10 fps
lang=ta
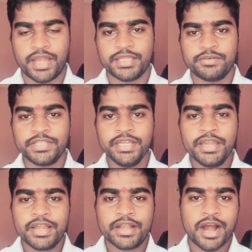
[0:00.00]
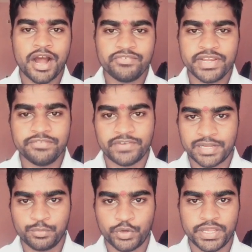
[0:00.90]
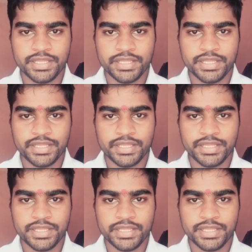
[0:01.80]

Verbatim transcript: அதாவது காவிரி வளமுடைய